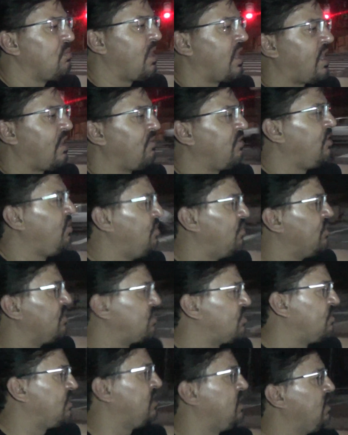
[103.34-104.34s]

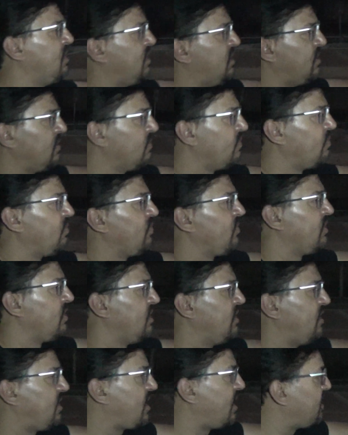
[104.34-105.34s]
maravilhoso e,
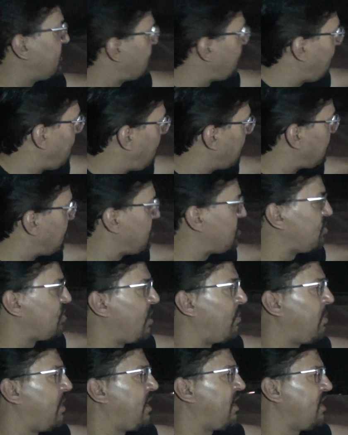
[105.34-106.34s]
e quem sabe a gente não
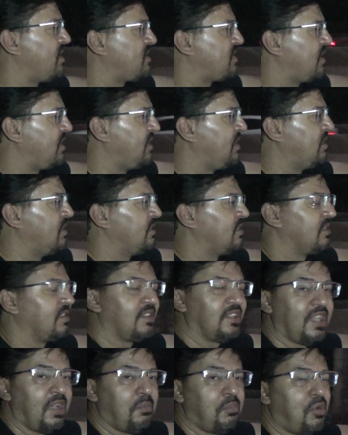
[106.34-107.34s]
aparece aí
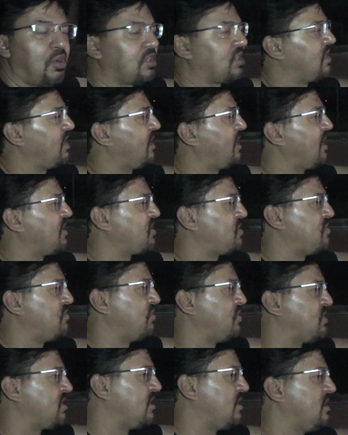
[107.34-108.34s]
na porta da casa de
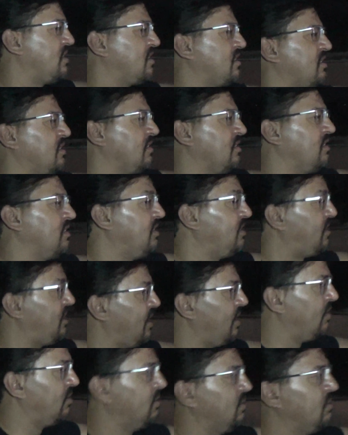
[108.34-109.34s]
vocês.
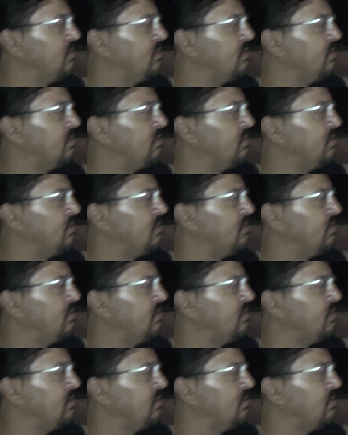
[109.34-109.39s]
Então,